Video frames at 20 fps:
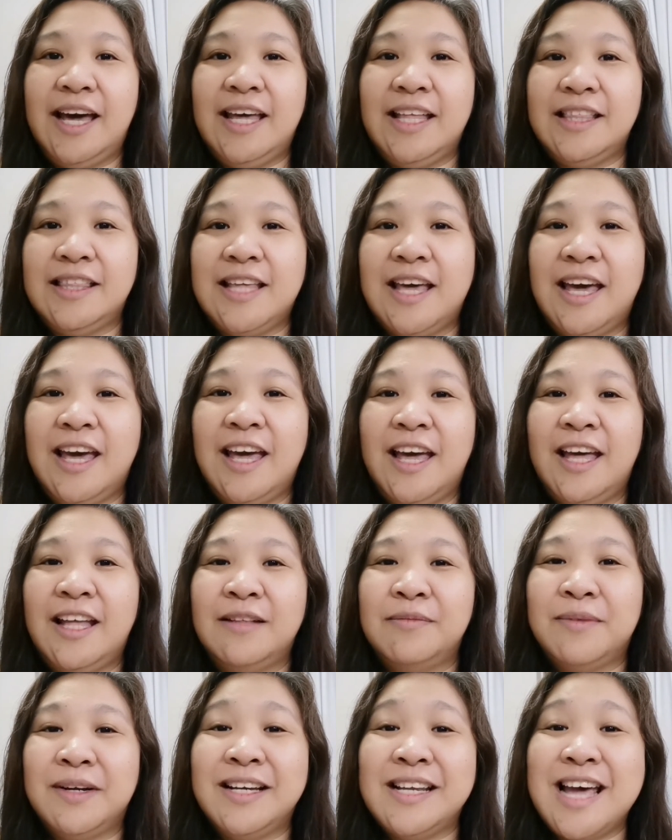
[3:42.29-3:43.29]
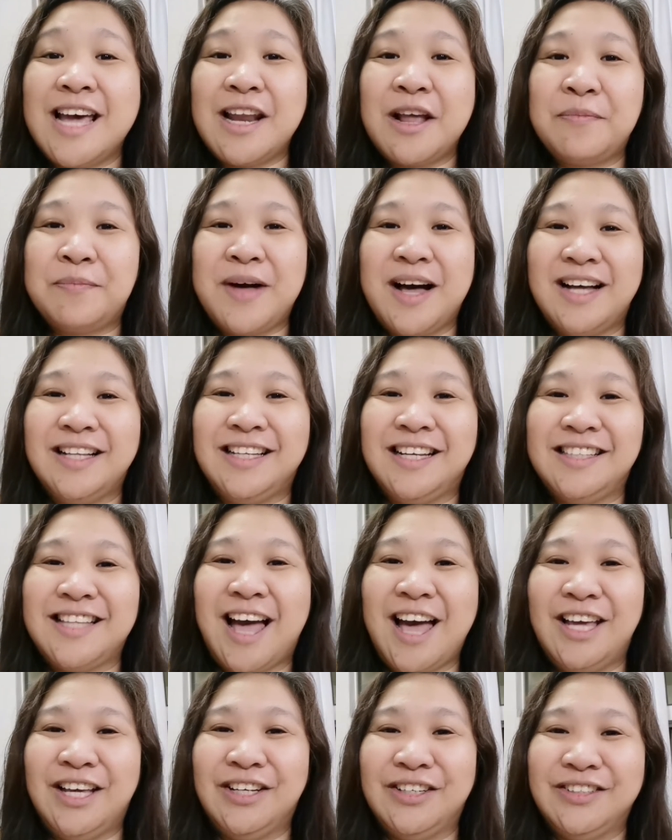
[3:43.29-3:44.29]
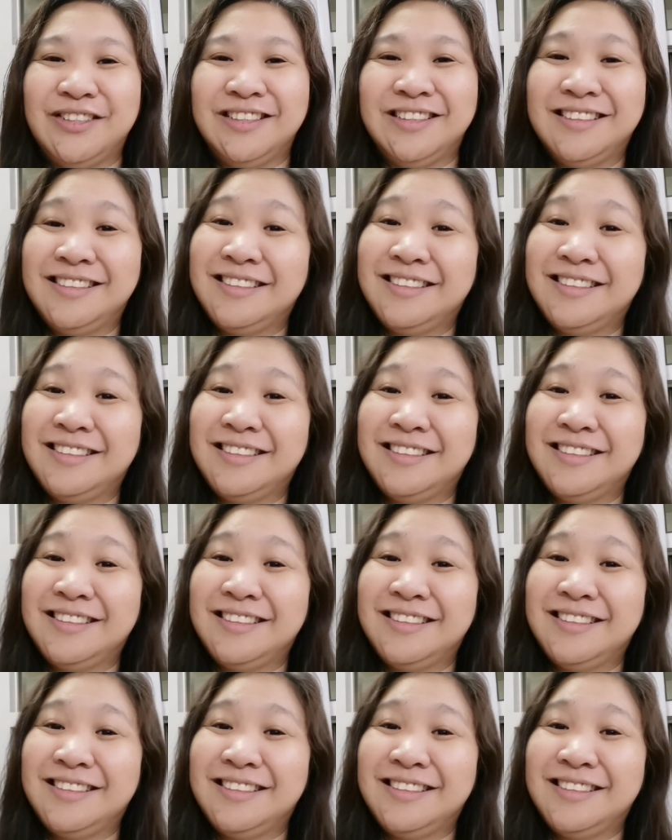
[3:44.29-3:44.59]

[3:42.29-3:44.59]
And then, magre-repack na tayo.